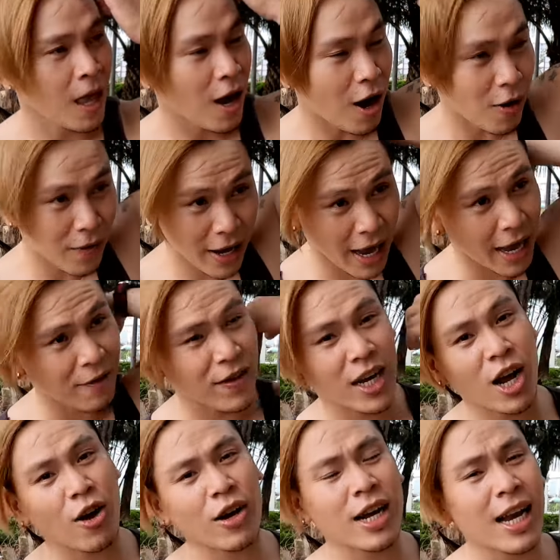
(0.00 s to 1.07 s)
Ok,
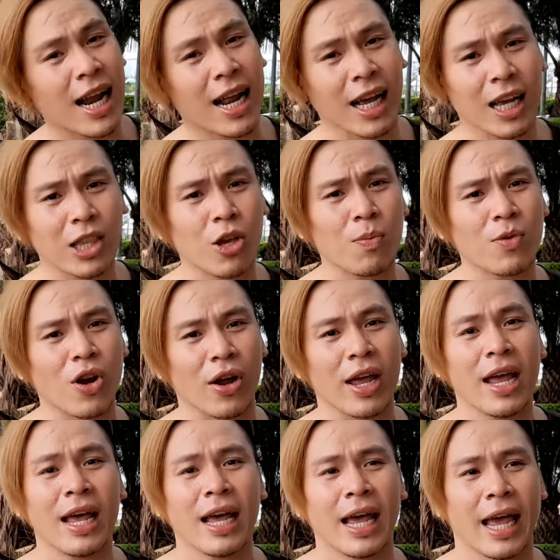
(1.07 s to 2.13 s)
video đến đây là kết thúc rồi.
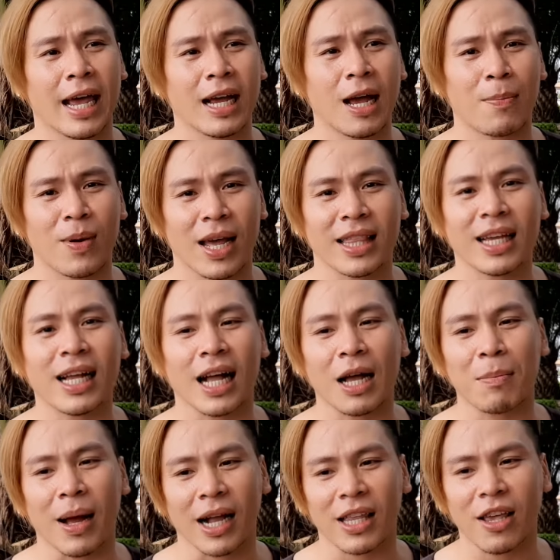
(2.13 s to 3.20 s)
Hẹn gặp lại tất cả
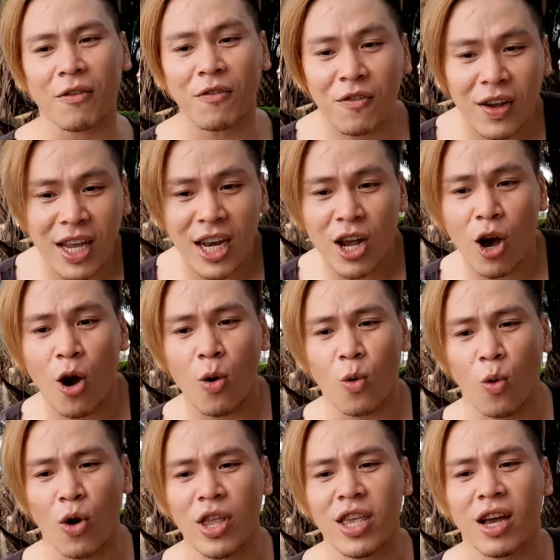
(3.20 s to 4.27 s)
các bạn trong video
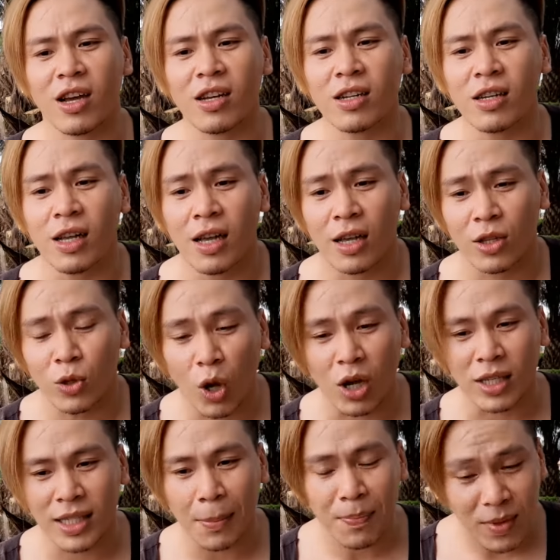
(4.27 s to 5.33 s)
của những
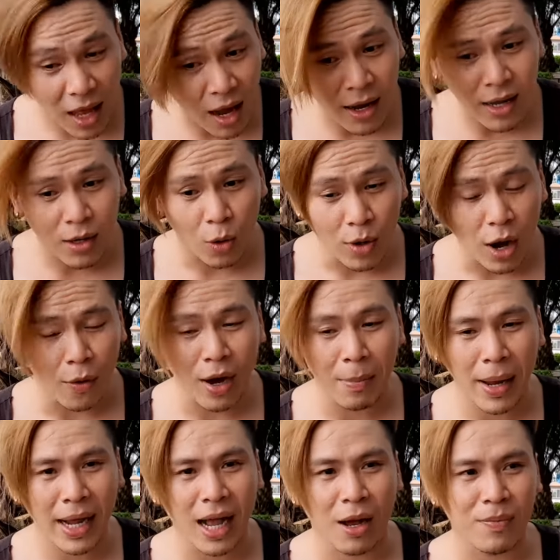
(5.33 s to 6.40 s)
tuần sắp tới của đầu năm
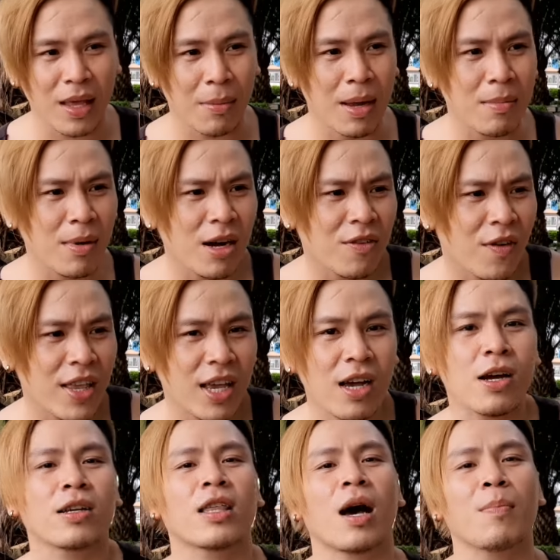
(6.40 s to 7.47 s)
2020 với những
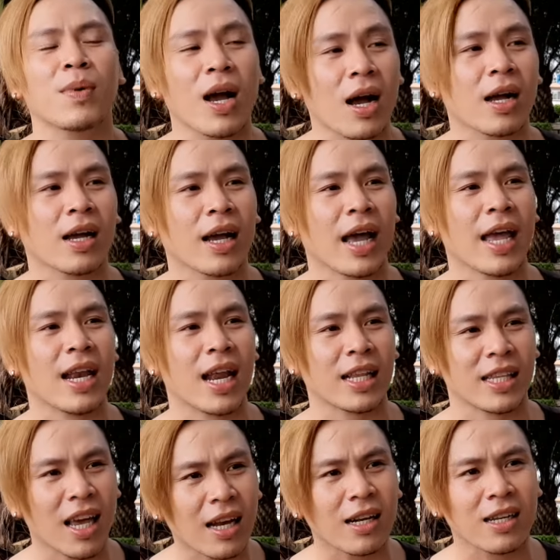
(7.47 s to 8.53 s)
hương thơm cực kỳ là
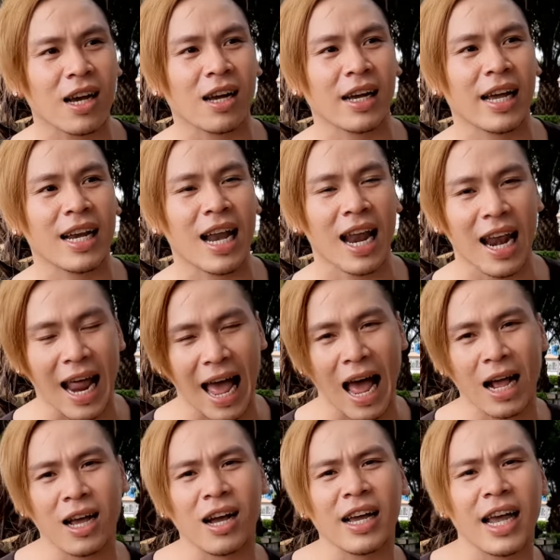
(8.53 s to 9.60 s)
chất, cực kỳ là
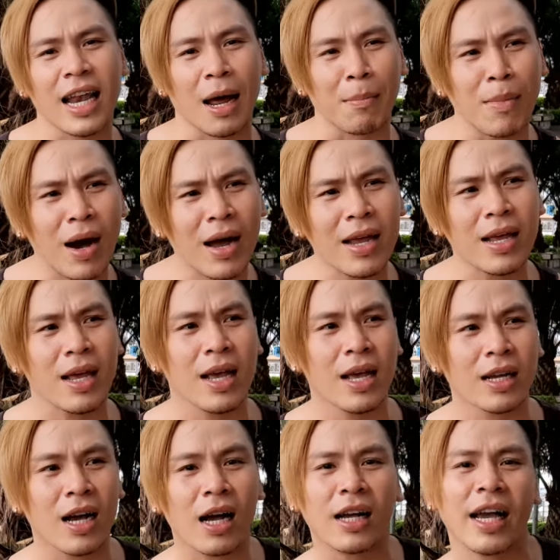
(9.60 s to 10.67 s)
lạ, cực kỳ là mới,
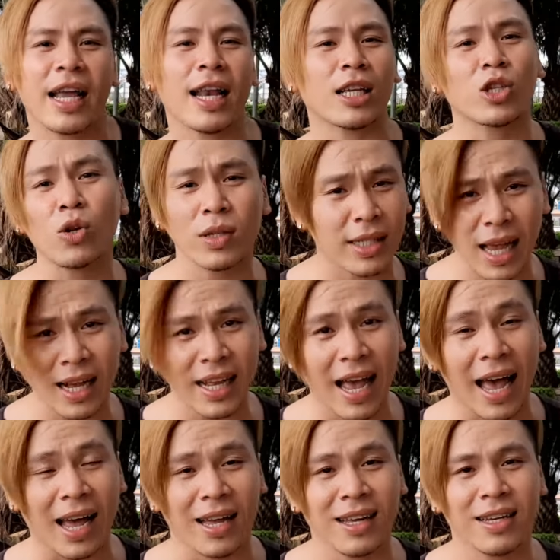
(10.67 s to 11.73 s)
cực kỳ là xuất sắc
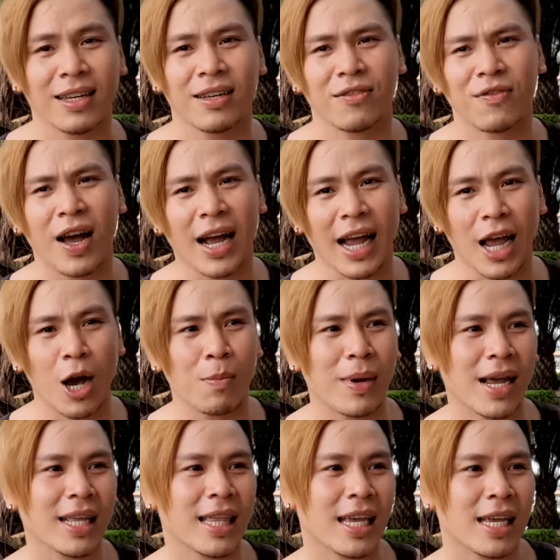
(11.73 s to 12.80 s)
nha. Và ngày hôm
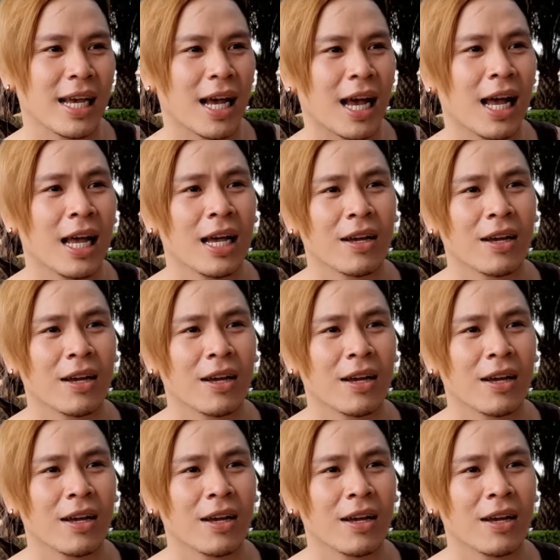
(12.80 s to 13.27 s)
nay thì à,